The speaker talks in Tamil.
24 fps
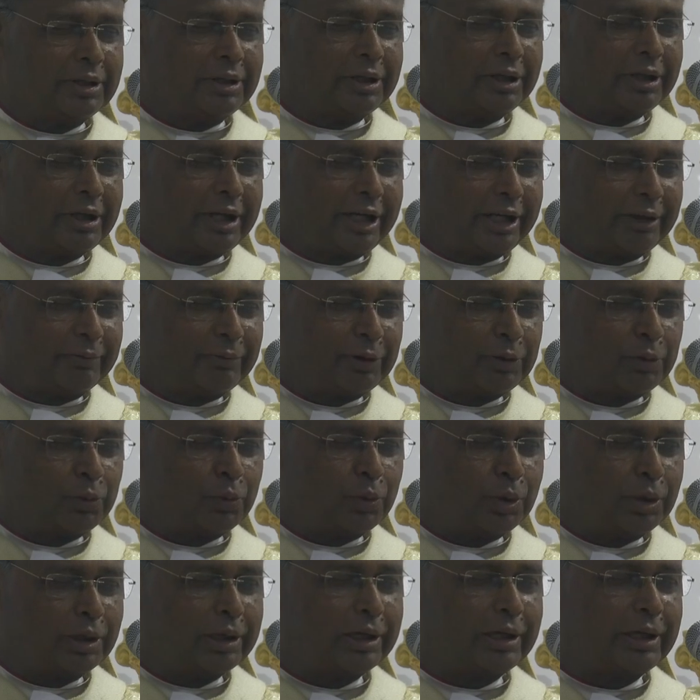இறைவன்
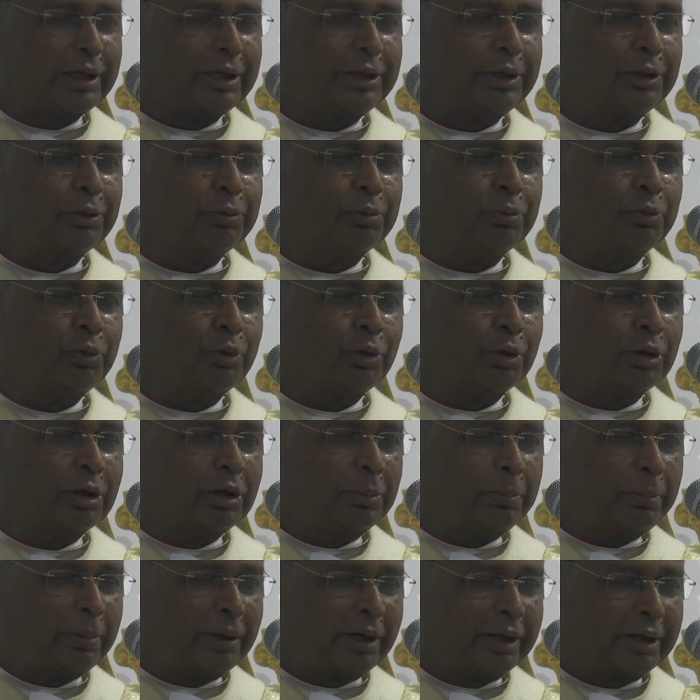உங்களையும்
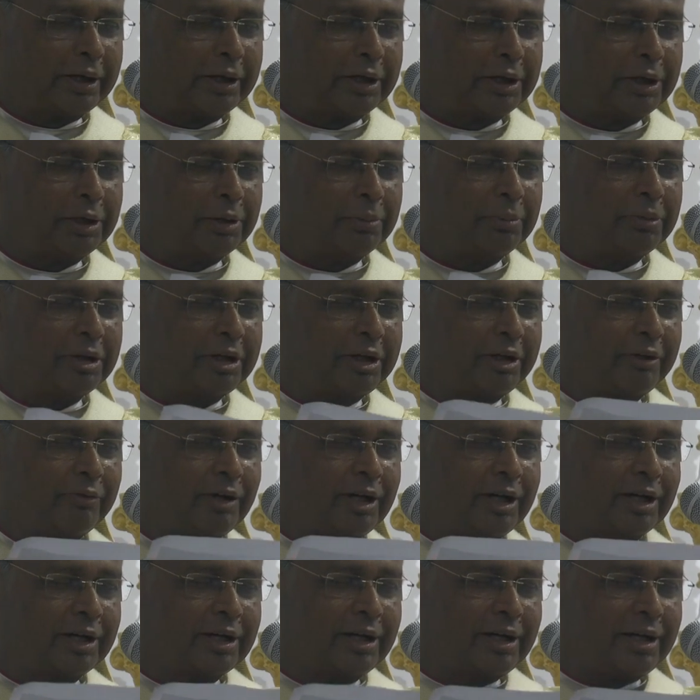உங்கள் பங்கையும்
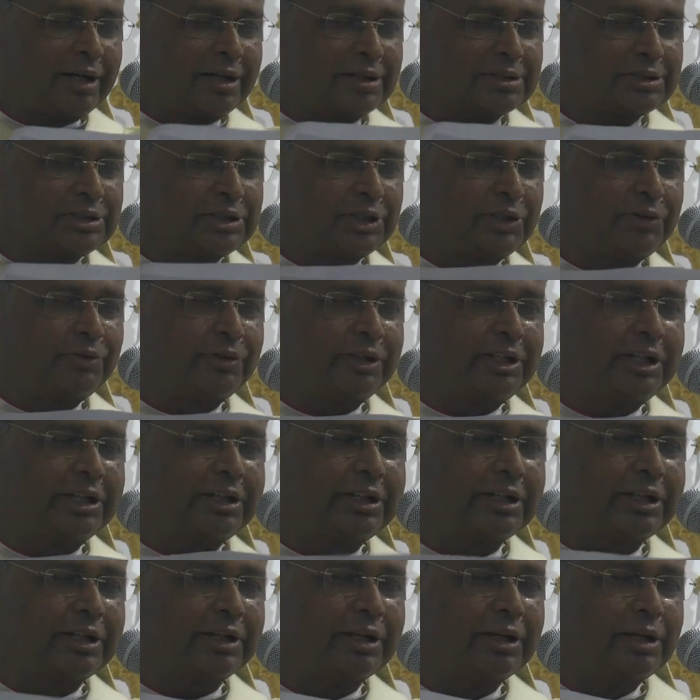நிறைவாக
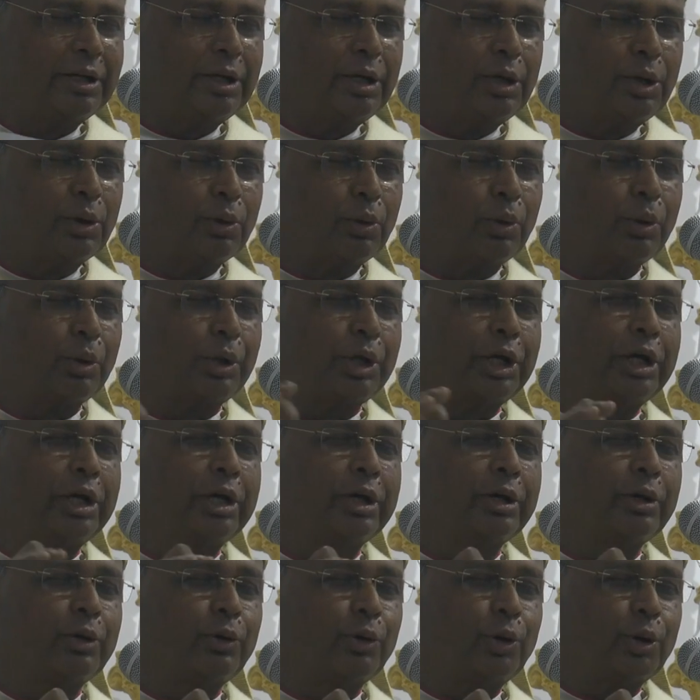ஆசிர்வதிக்க ஒரே
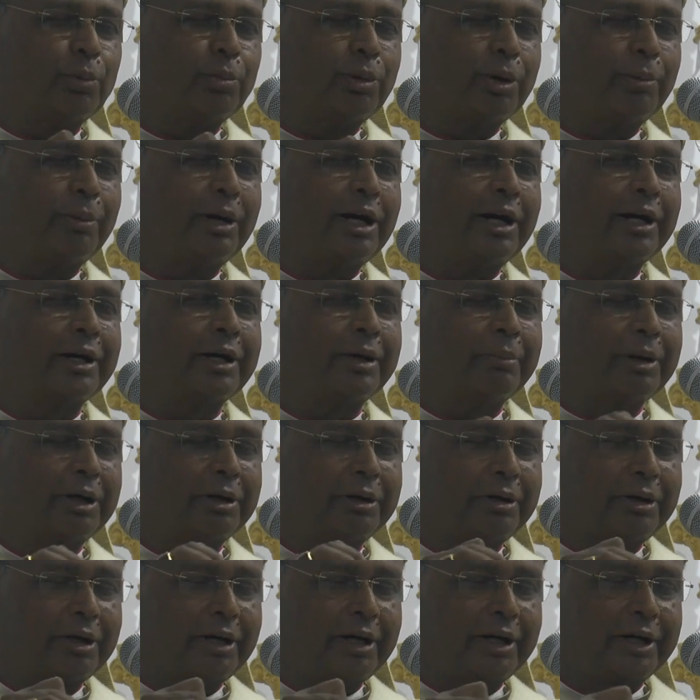குடும்பமாக
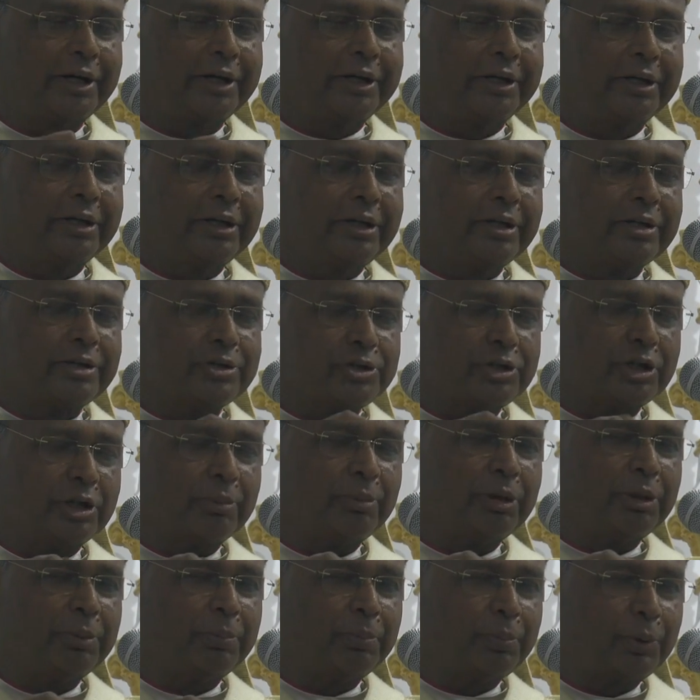மன்றாடி
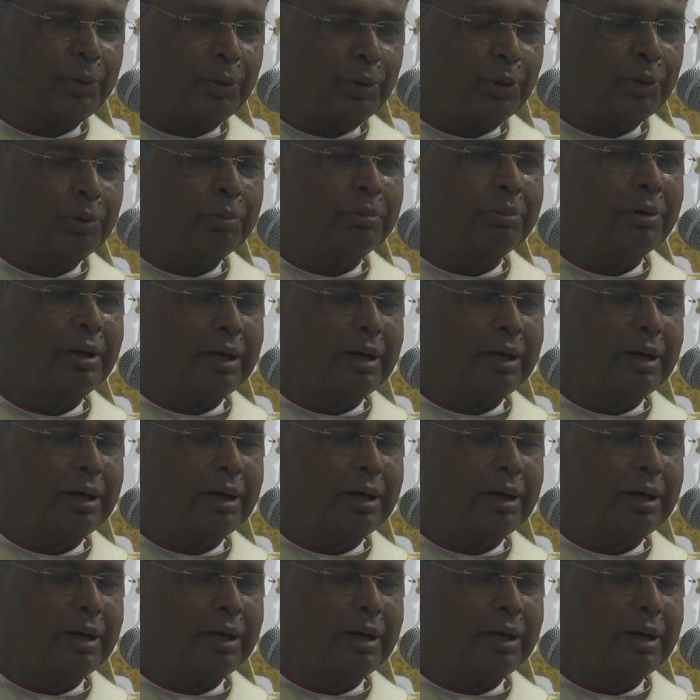ஜெபிப்போம்